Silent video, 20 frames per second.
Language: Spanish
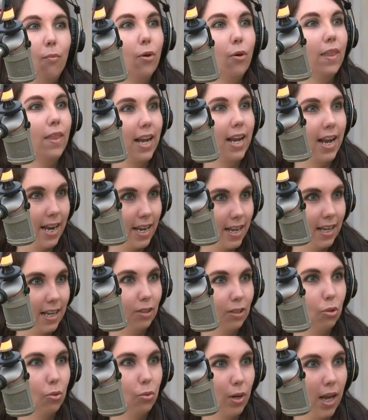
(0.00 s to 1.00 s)
de
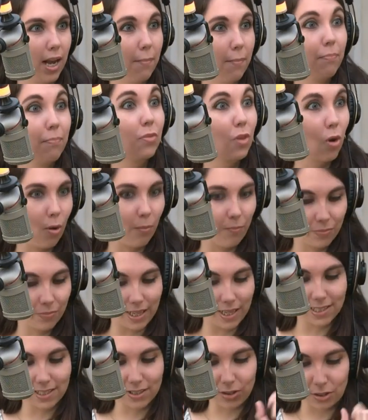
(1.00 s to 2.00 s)
caricatura. No,
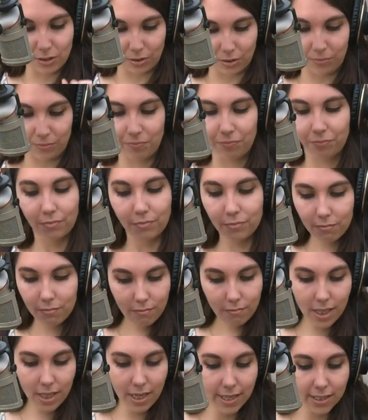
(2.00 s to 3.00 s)
ese es otro.
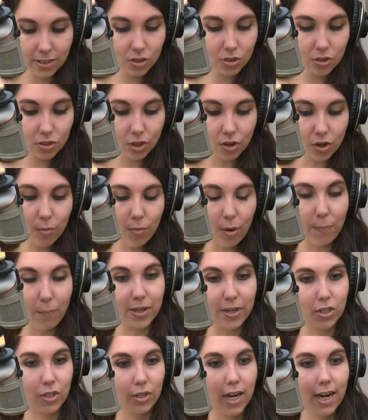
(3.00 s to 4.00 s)
Estos son como
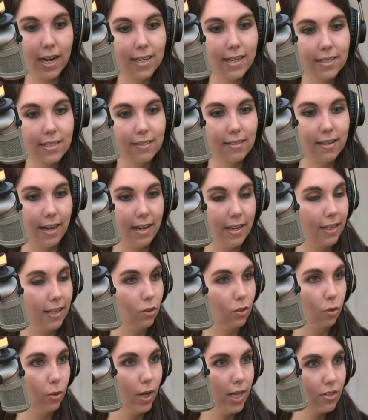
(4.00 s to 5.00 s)
personajes
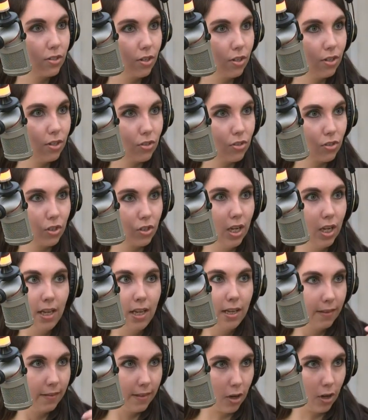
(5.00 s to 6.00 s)
caricaturescos
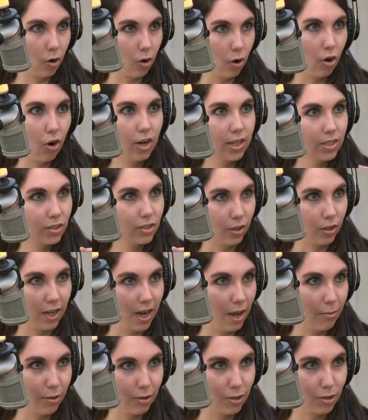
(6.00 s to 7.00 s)
de colores, con
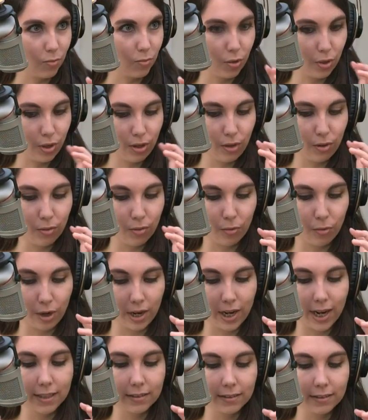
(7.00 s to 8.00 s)
labios muy,
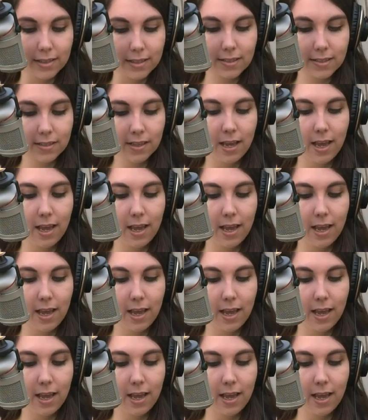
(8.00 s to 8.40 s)
grandes.